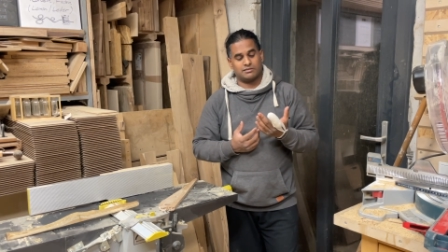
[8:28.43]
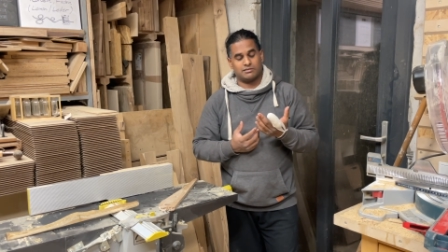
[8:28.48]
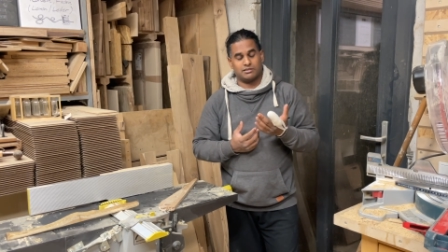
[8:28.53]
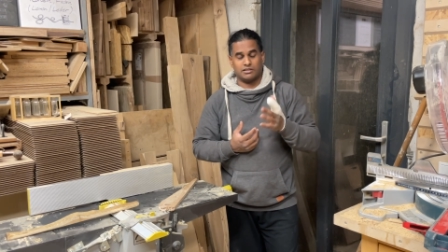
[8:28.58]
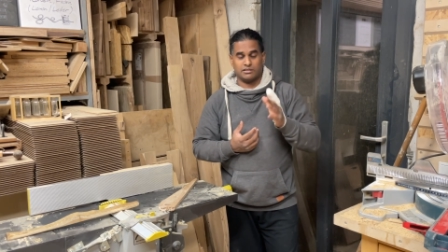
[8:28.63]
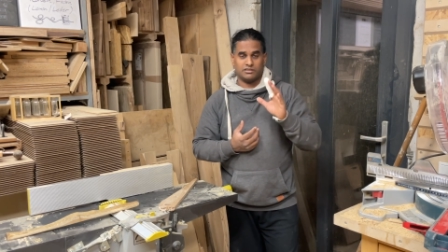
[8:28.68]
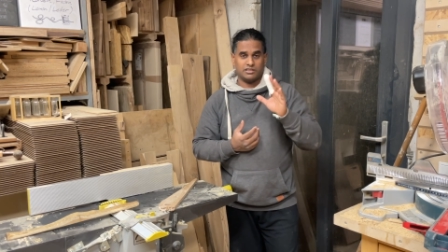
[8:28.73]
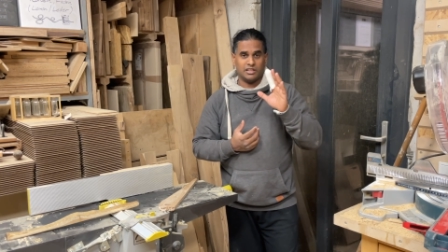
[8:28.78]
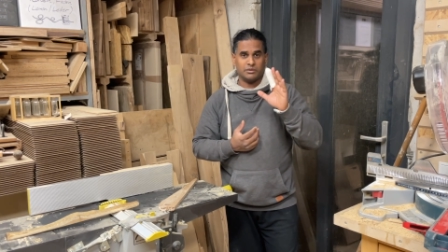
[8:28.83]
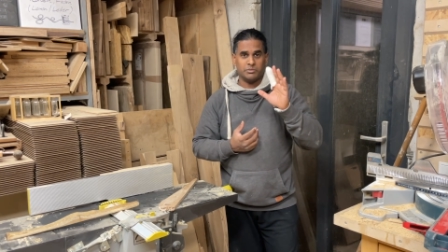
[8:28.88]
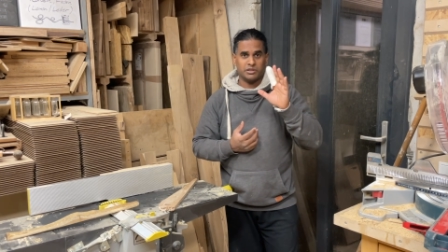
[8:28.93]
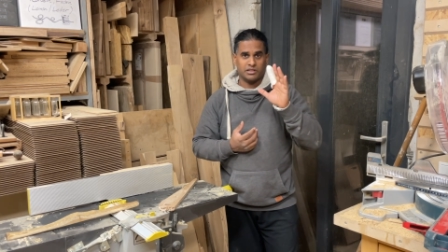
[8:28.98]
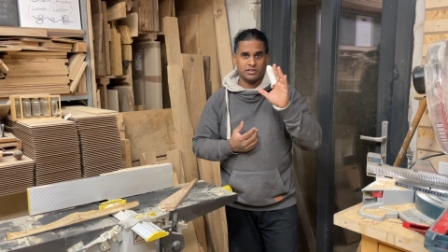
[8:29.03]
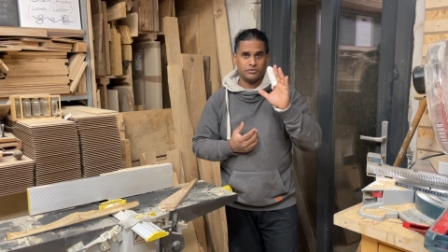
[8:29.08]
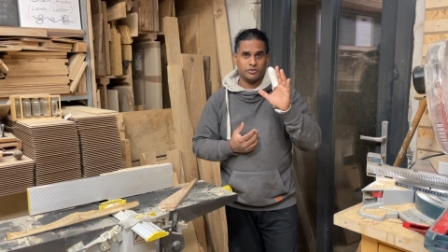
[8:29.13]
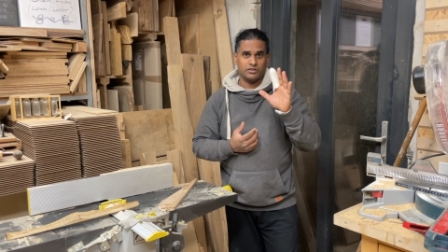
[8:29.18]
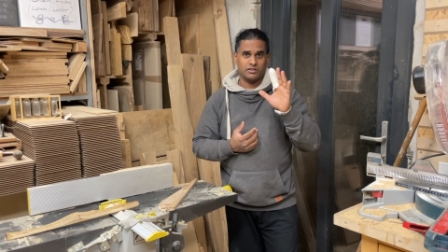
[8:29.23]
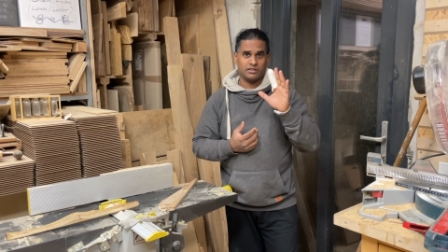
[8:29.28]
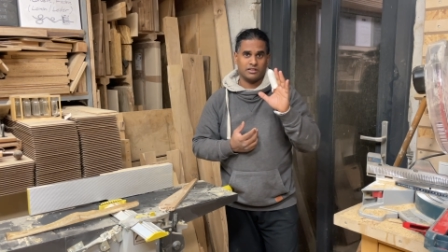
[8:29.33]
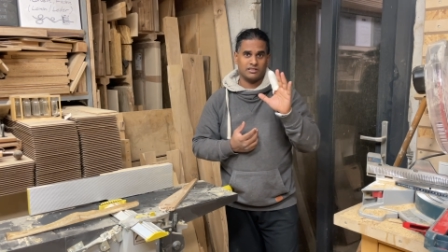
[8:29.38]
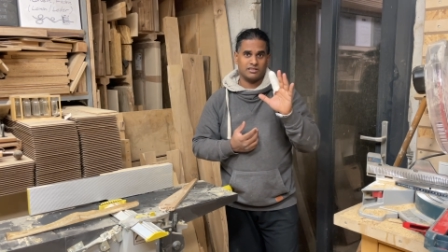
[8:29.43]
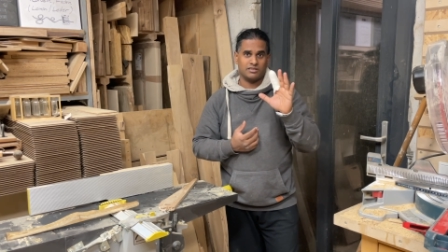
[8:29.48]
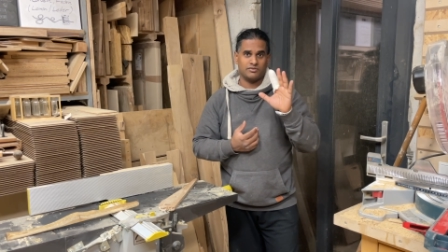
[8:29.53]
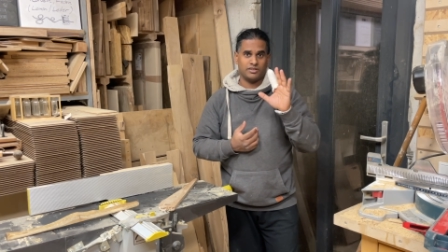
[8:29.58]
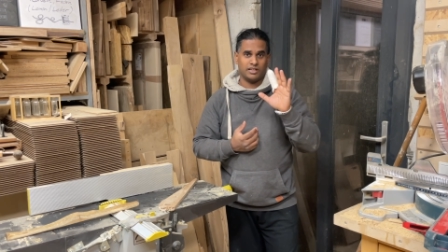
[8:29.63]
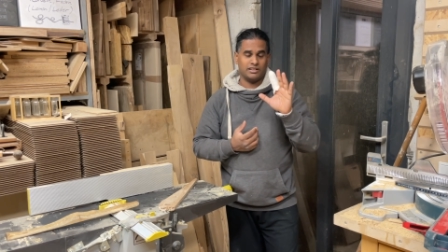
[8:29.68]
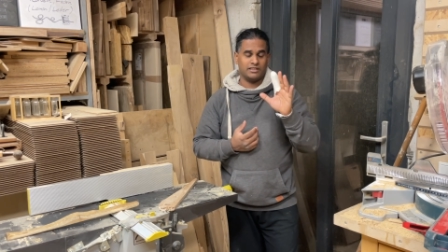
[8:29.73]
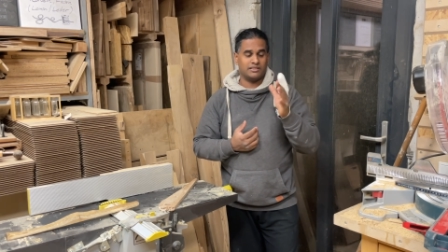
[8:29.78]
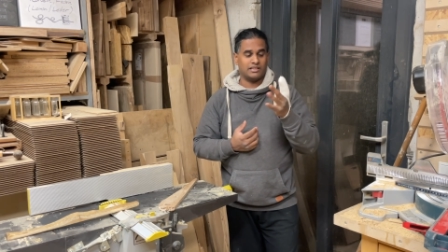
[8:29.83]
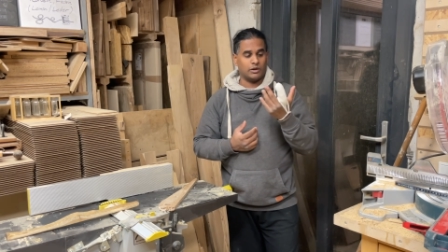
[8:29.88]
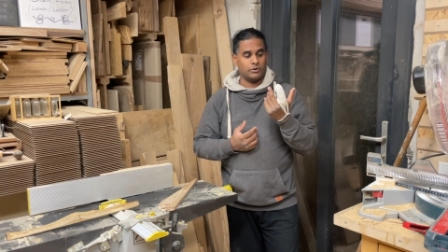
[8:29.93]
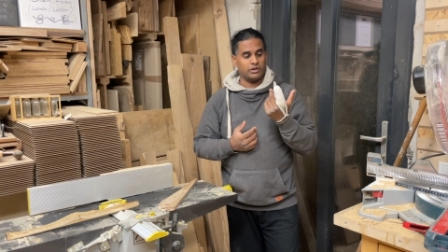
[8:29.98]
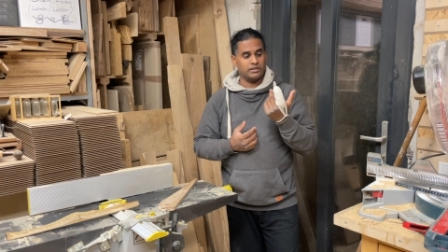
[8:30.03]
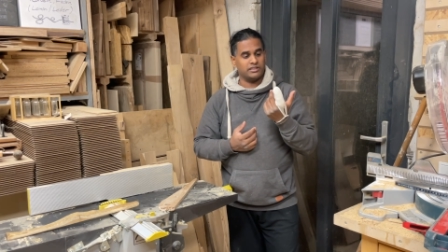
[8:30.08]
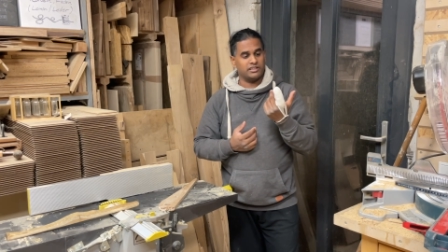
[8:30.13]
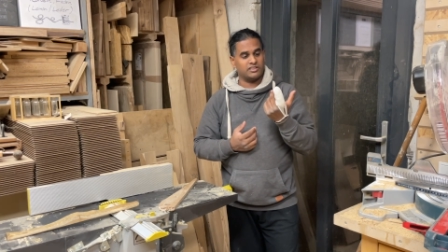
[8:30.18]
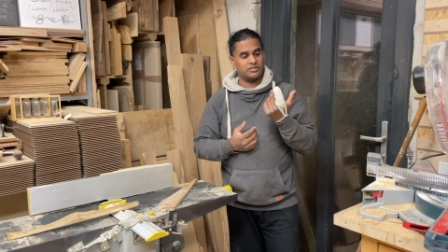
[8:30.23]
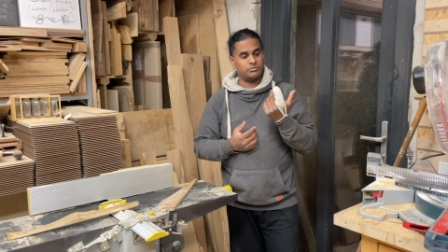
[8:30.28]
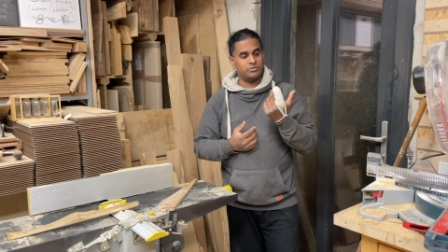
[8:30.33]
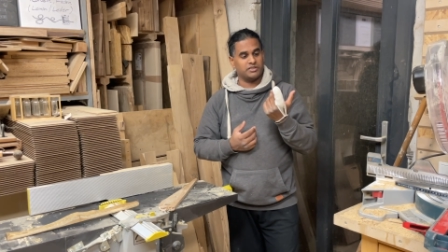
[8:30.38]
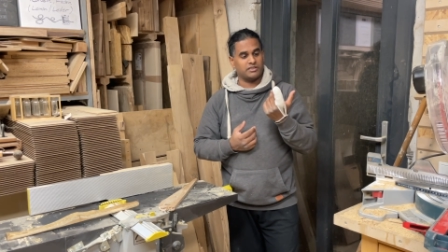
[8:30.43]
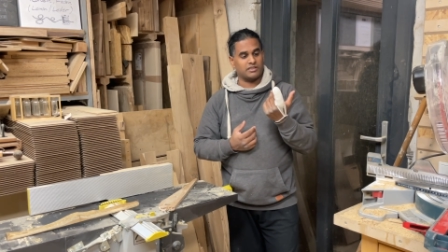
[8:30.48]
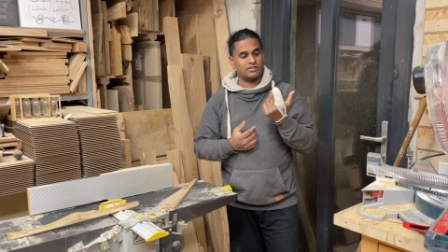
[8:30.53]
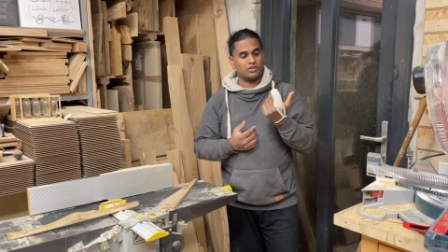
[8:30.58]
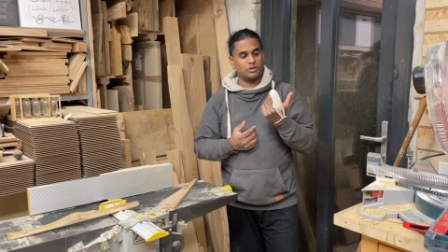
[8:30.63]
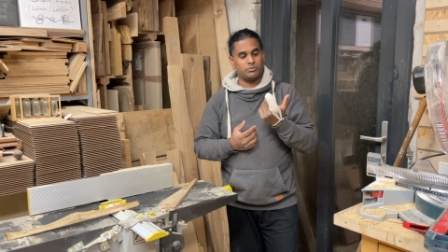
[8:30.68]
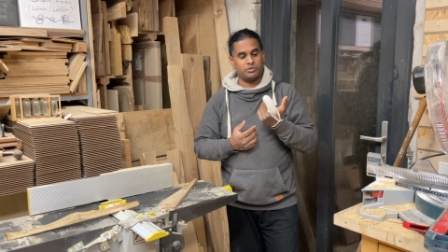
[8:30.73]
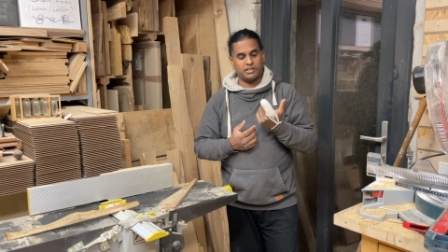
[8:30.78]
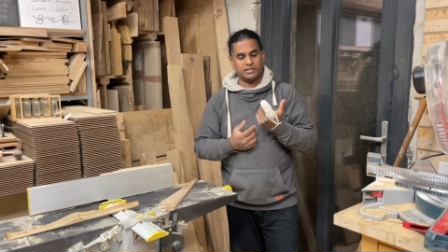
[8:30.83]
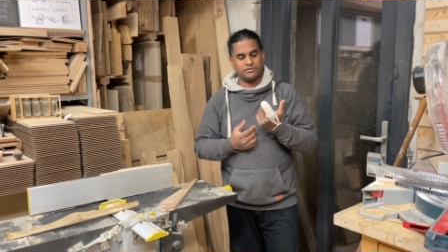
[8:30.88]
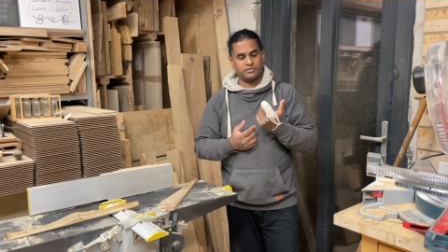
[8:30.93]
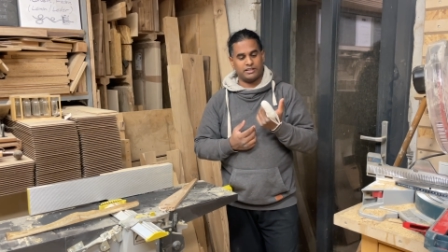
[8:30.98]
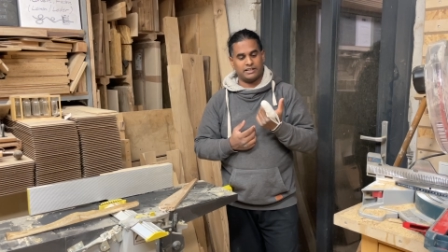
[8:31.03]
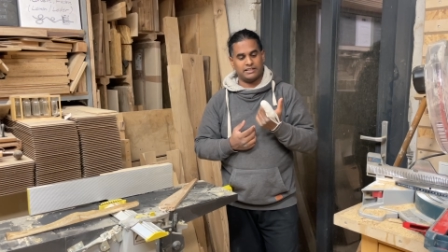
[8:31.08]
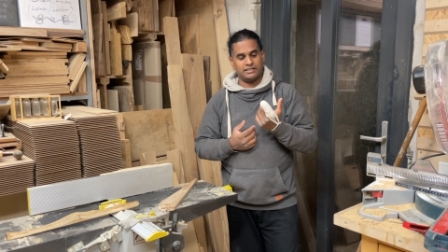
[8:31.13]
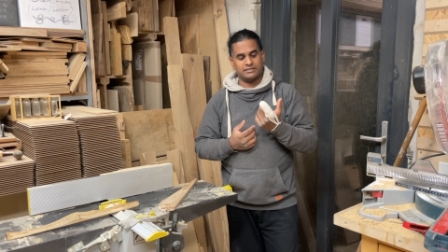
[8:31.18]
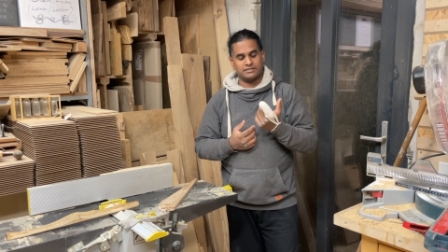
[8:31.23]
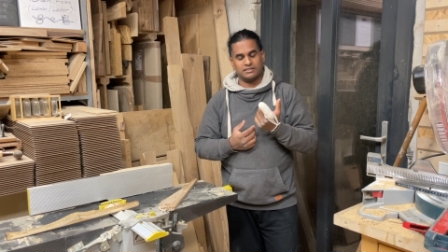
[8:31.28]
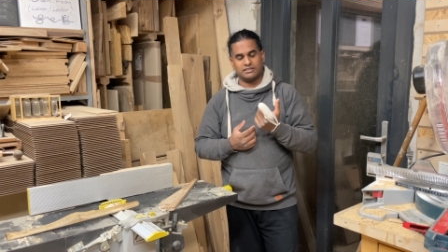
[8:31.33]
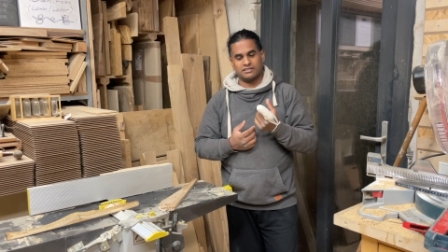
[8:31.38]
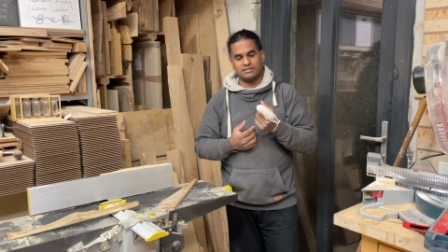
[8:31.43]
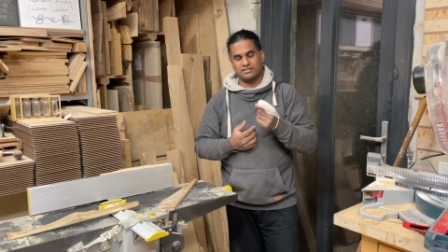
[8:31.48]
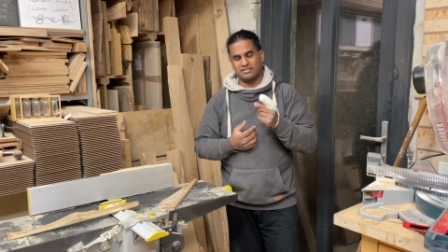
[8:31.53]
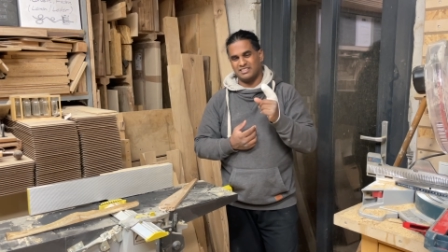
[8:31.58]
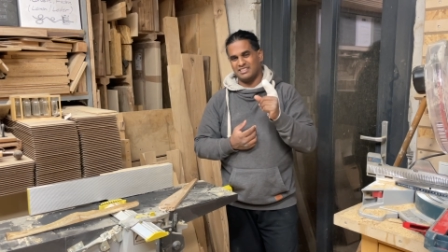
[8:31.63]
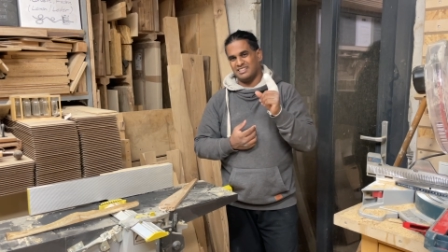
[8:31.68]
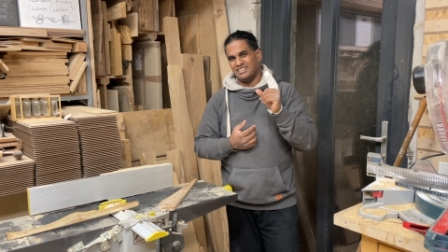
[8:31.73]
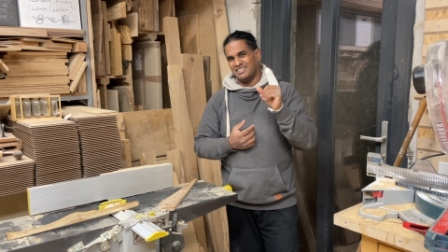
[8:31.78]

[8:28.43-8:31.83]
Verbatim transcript: Ja, ich denke mal, das wird eine ganze Weile dauern jetzt, bis das komplett verheilt ist.